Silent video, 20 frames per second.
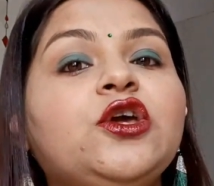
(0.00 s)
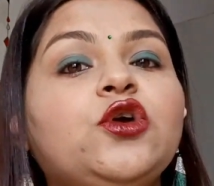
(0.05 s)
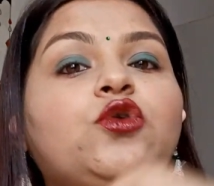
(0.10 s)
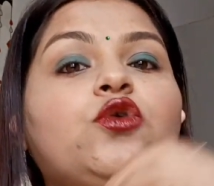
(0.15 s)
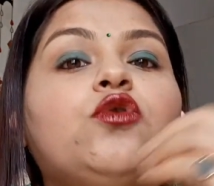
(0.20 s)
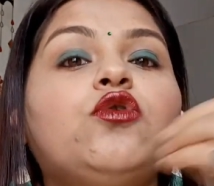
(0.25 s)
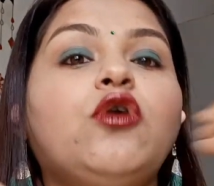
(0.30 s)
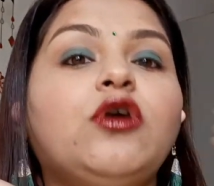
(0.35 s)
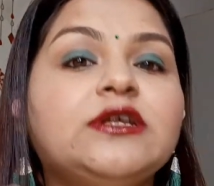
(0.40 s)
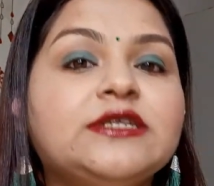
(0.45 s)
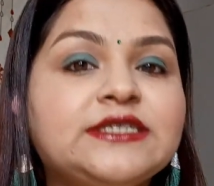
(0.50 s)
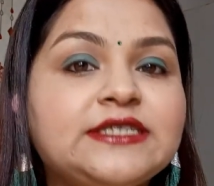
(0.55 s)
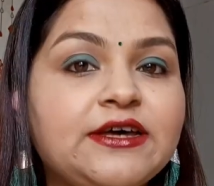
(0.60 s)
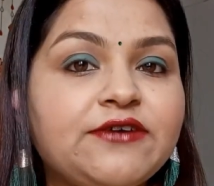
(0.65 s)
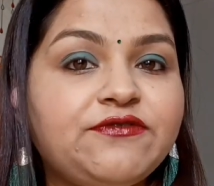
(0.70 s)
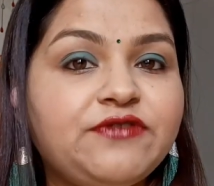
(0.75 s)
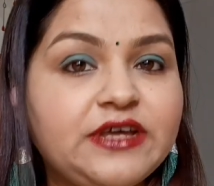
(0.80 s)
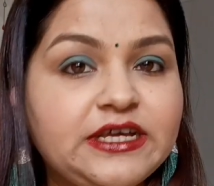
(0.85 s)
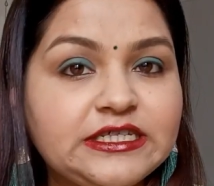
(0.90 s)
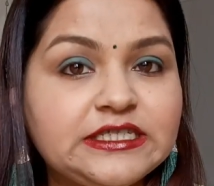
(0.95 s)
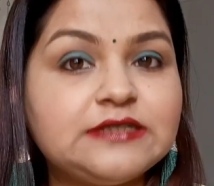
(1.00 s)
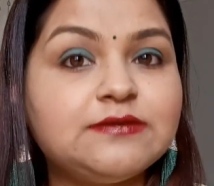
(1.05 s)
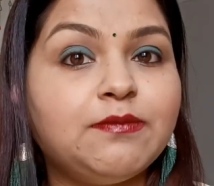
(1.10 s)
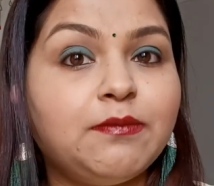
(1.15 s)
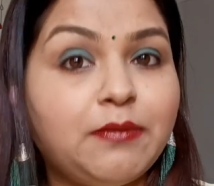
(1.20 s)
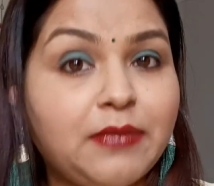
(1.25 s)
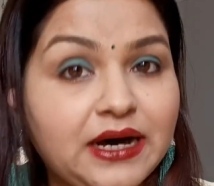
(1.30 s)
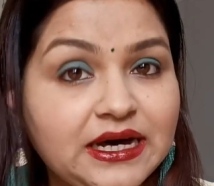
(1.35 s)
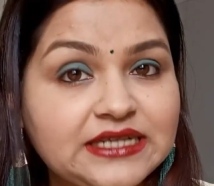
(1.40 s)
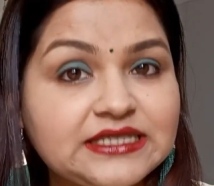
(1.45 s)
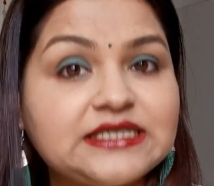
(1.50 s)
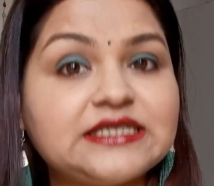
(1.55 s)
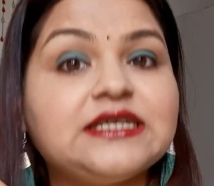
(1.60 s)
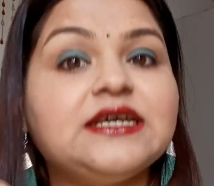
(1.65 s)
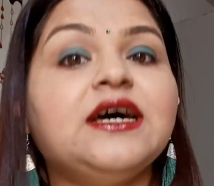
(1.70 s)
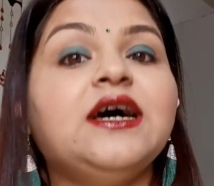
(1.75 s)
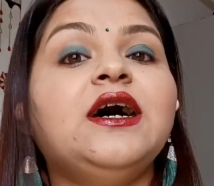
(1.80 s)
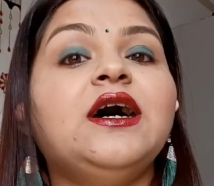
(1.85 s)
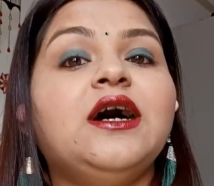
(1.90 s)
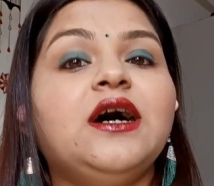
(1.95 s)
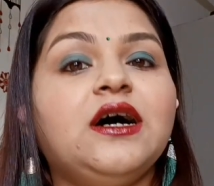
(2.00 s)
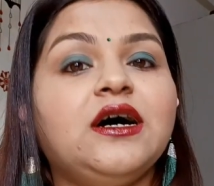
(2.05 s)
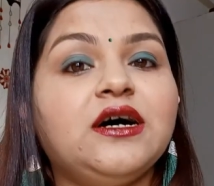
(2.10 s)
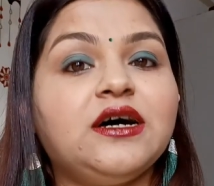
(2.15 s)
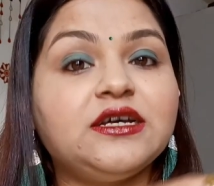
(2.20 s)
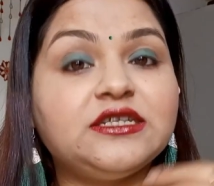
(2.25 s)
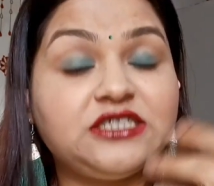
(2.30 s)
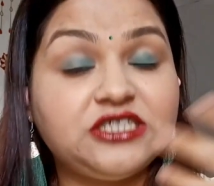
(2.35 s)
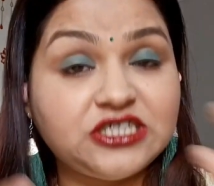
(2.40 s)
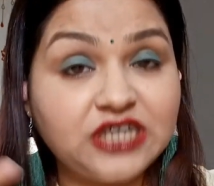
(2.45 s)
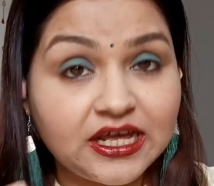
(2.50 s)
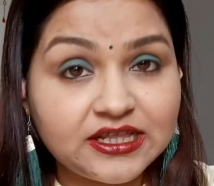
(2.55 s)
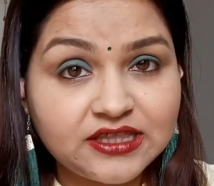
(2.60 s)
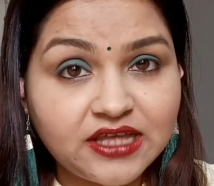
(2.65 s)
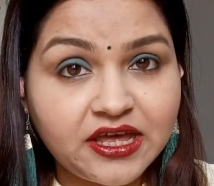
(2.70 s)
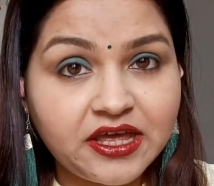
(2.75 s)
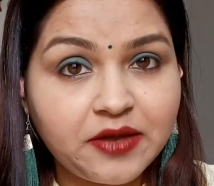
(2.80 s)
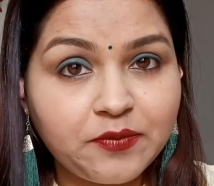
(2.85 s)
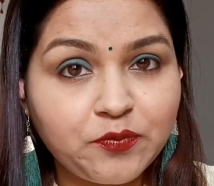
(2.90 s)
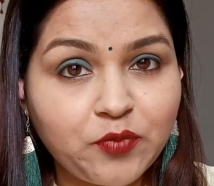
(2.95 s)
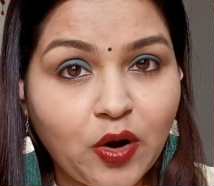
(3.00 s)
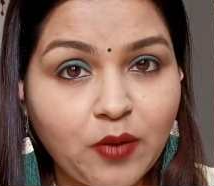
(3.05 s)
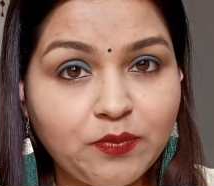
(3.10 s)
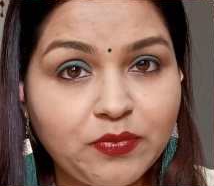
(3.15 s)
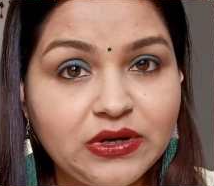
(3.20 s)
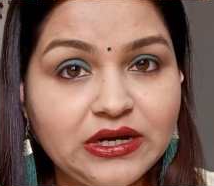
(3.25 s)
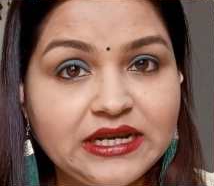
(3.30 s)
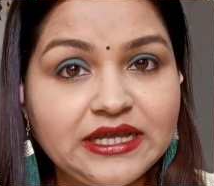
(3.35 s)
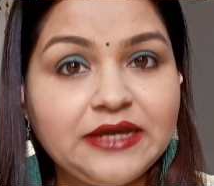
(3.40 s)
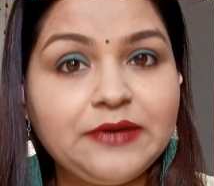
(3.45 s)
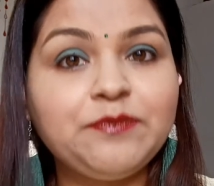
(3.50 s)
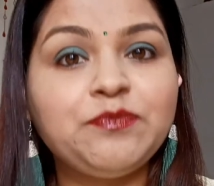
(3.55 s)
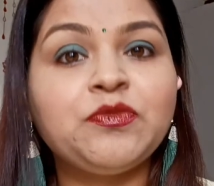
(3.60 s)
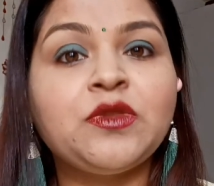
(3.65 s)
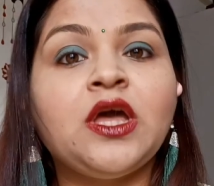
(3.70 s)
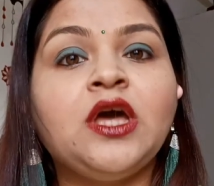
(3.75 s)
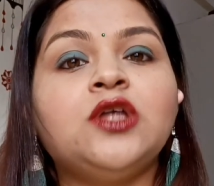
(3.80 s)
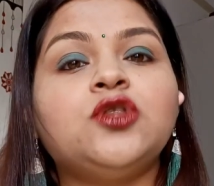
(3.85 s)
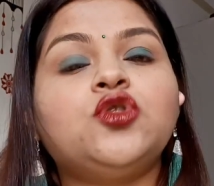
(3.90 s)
यू नो कौन सा फेस मास्क जाता है प्रॉपरली